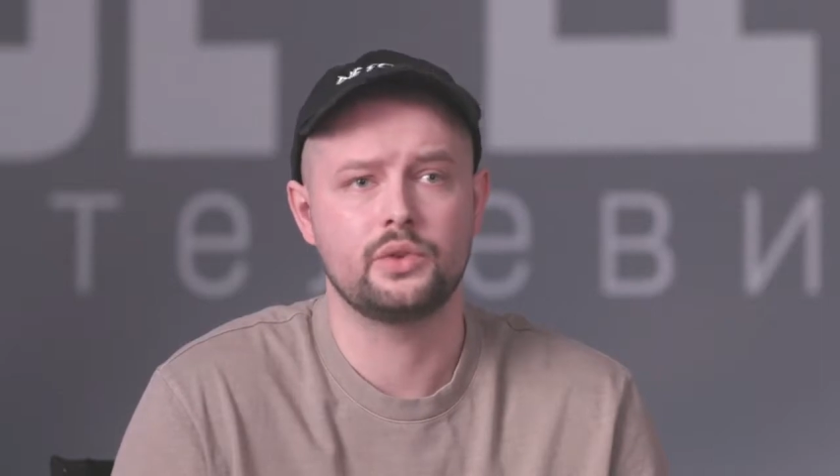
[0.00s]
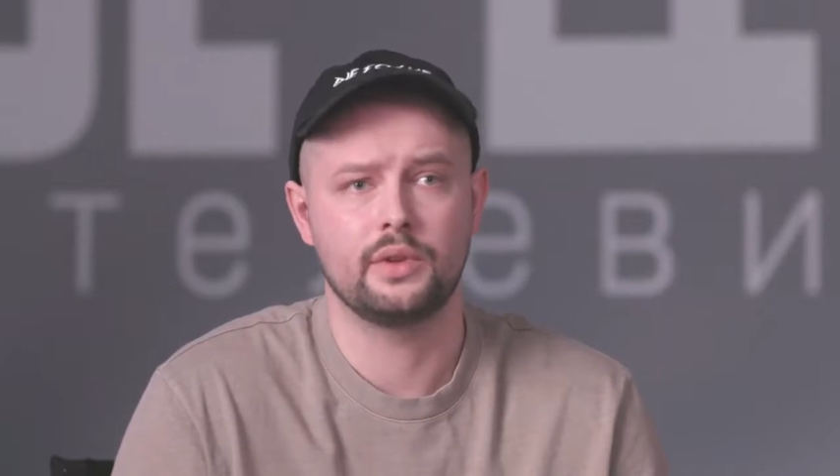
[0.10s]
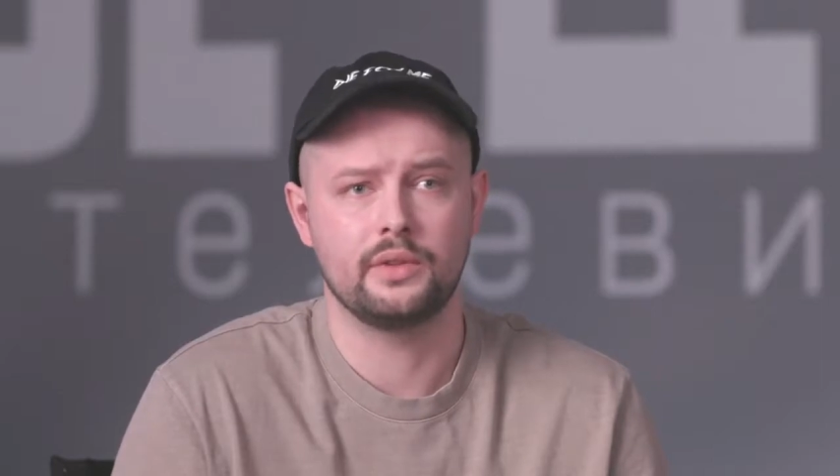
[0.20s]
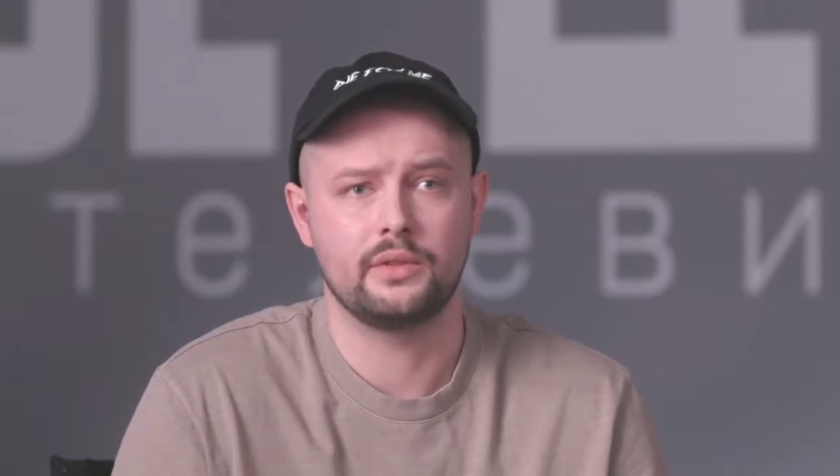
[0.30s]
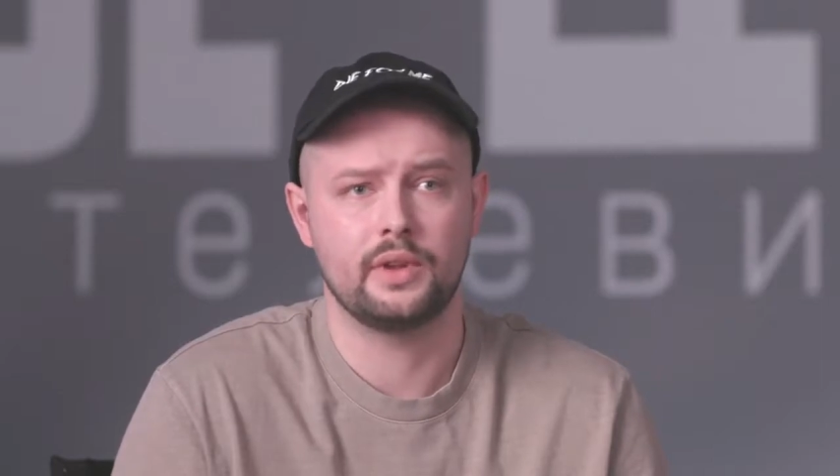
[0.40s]

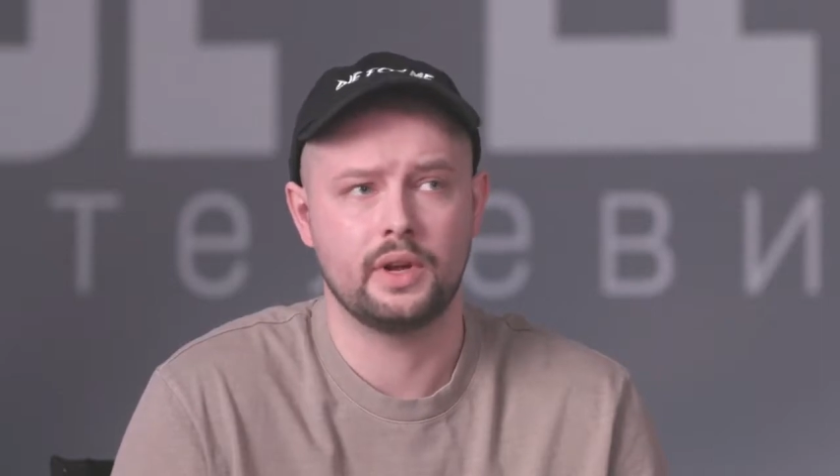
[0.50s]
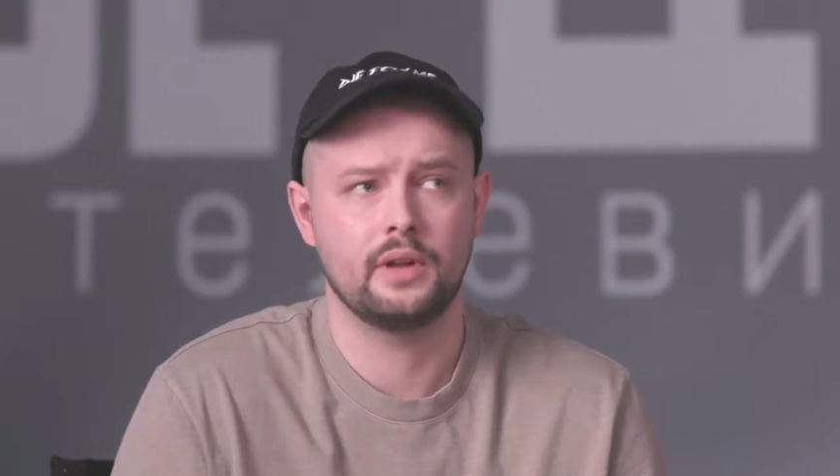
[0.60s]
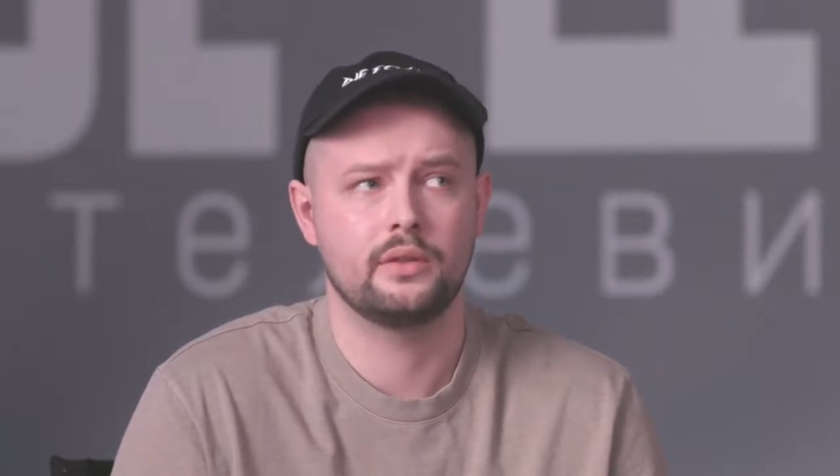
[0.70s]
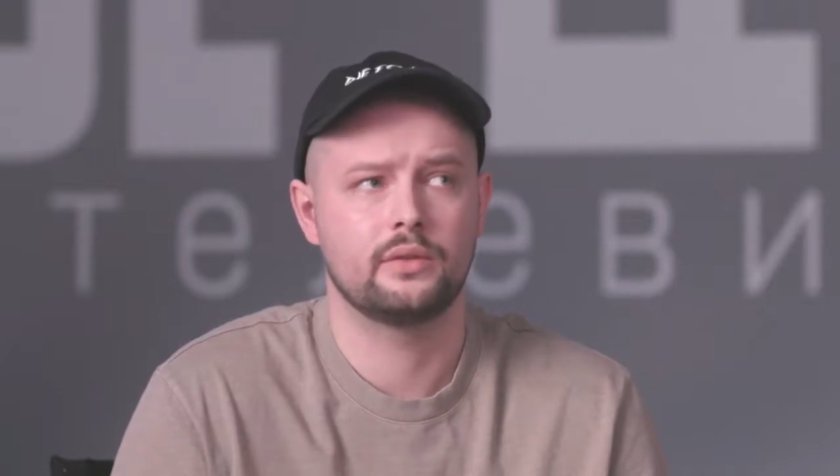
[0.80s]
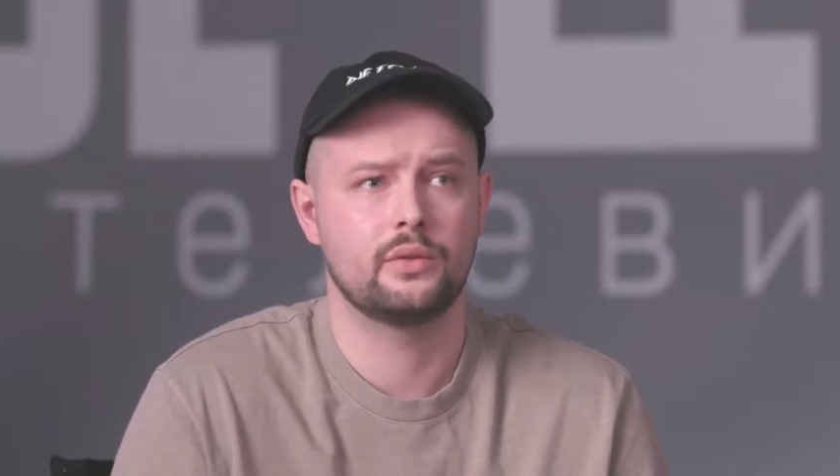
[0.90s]
один
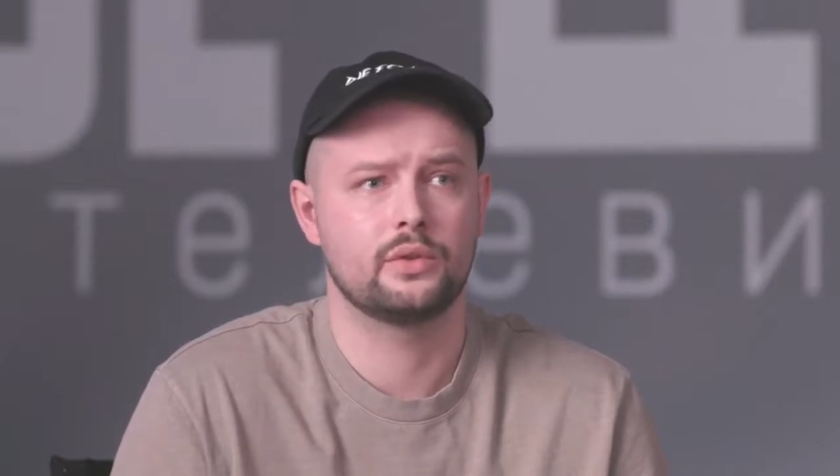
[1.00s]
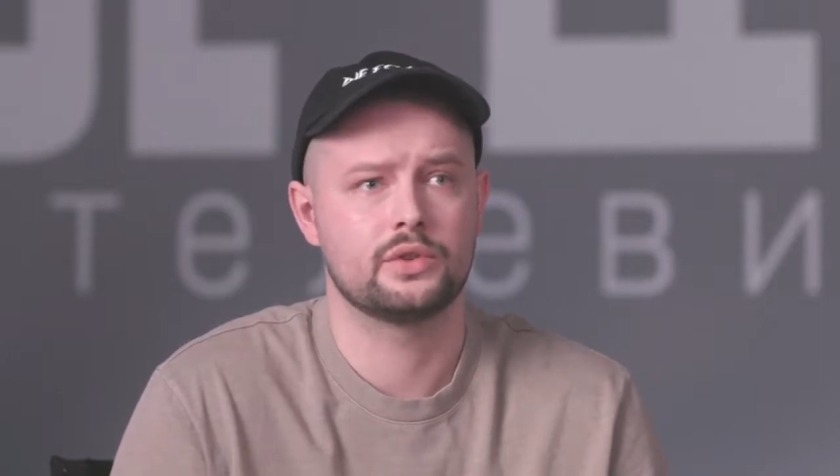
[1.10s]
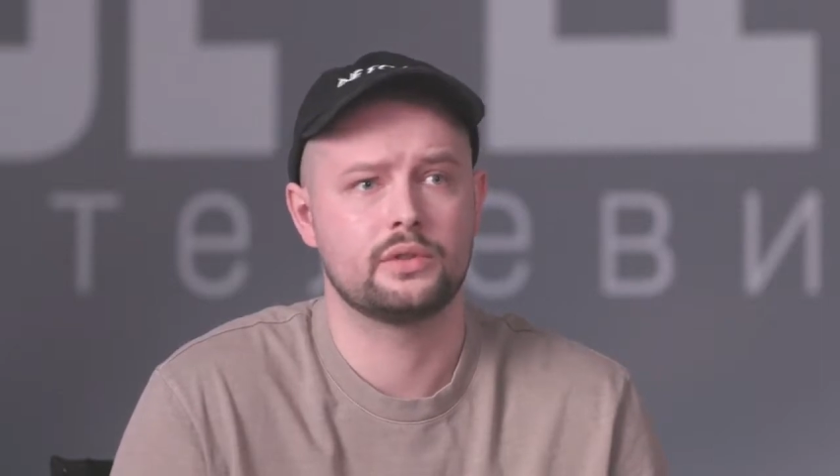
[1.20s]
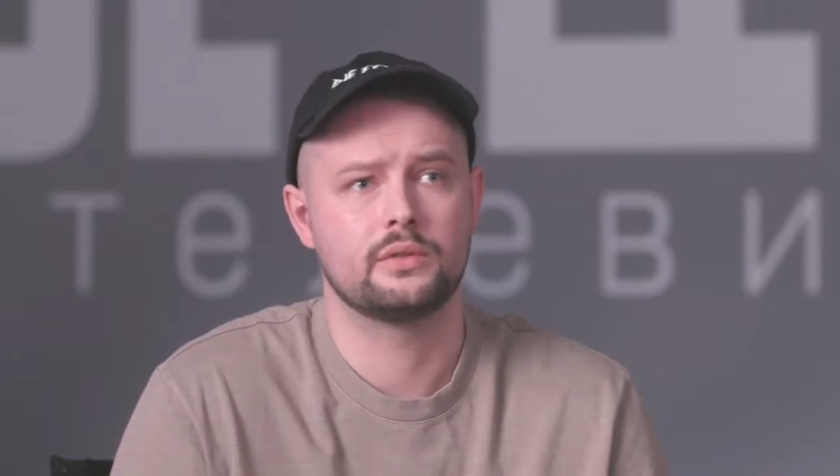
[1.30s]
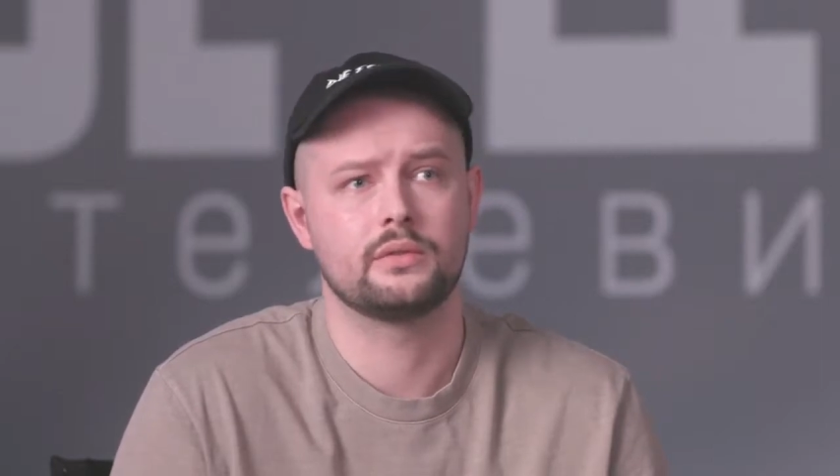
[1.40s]
сериал,
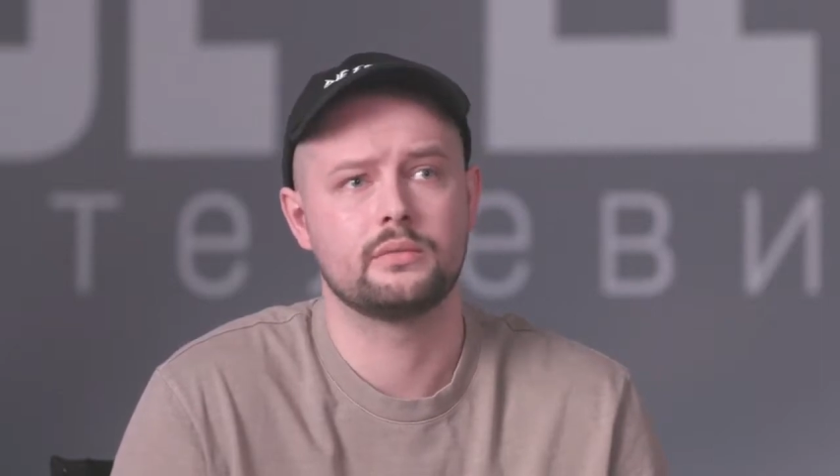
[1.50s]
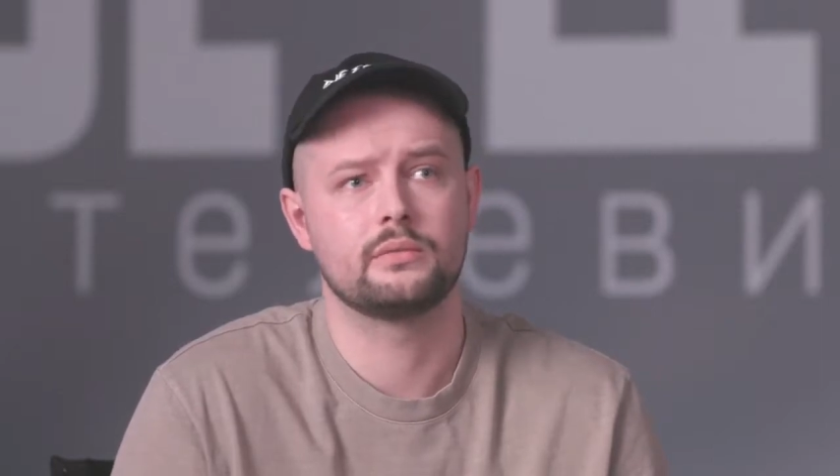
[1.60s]
тоже